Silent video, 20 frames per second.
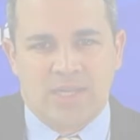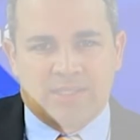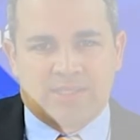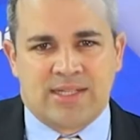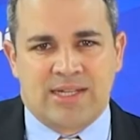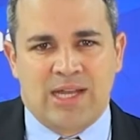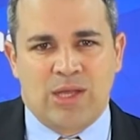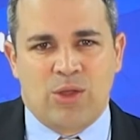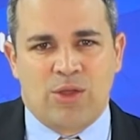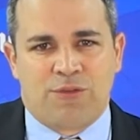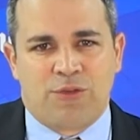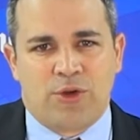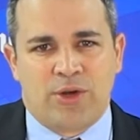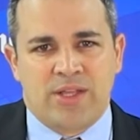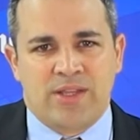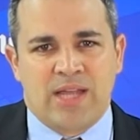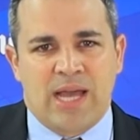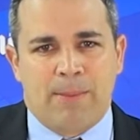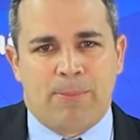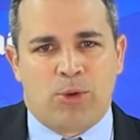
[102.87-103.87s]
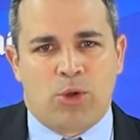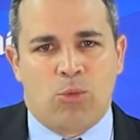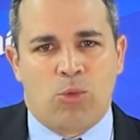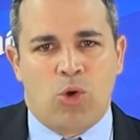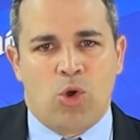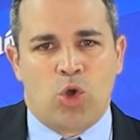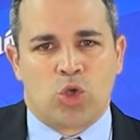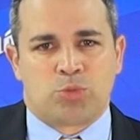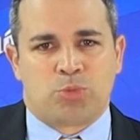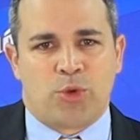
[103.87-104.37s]
El Senado de Florida
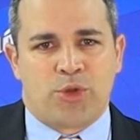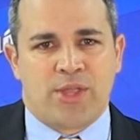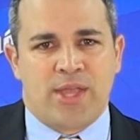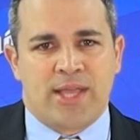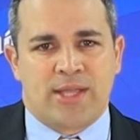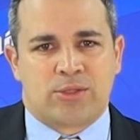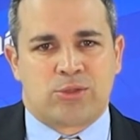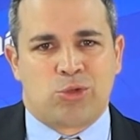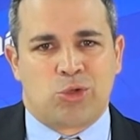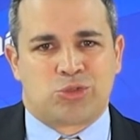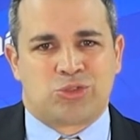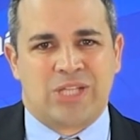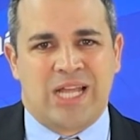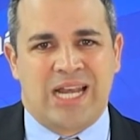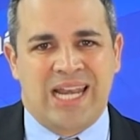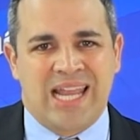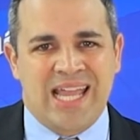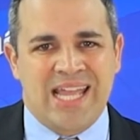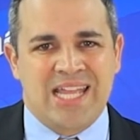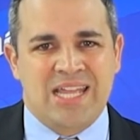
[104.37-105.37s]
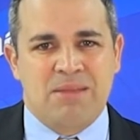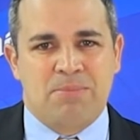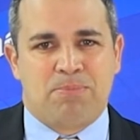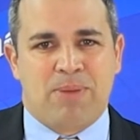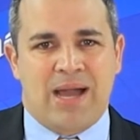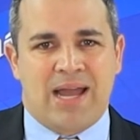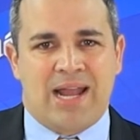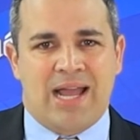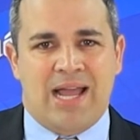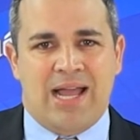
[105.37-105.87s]
aprobó los proyectos de ley
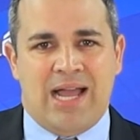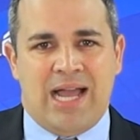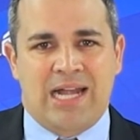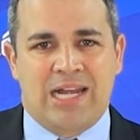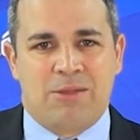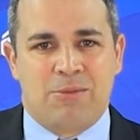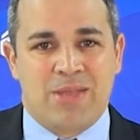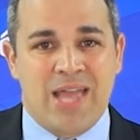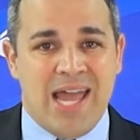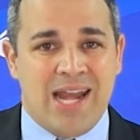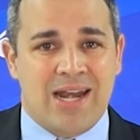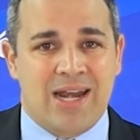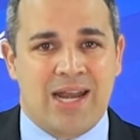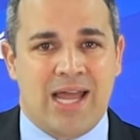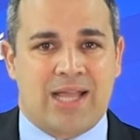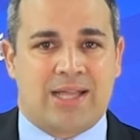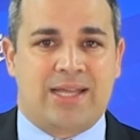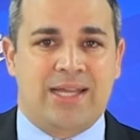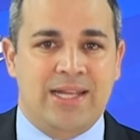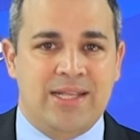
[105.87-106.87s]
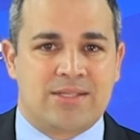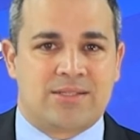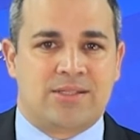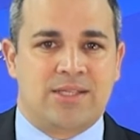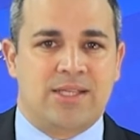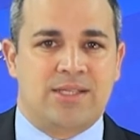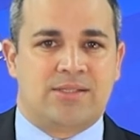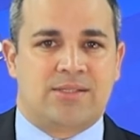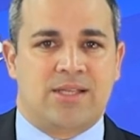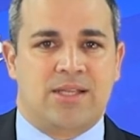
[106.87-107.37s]
para aliviar la
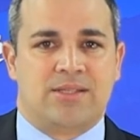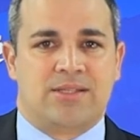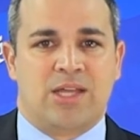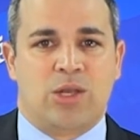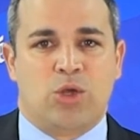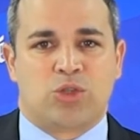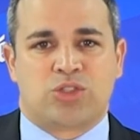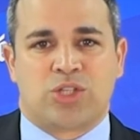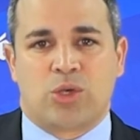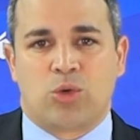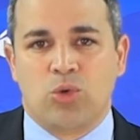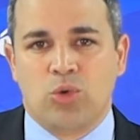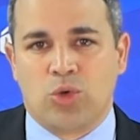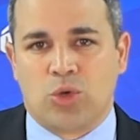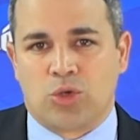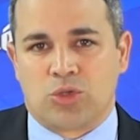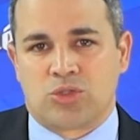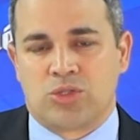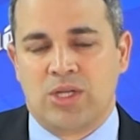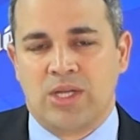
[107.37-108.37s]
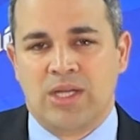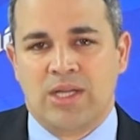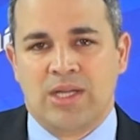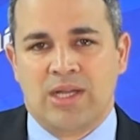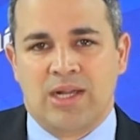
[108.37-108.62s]
crisis de los seguros.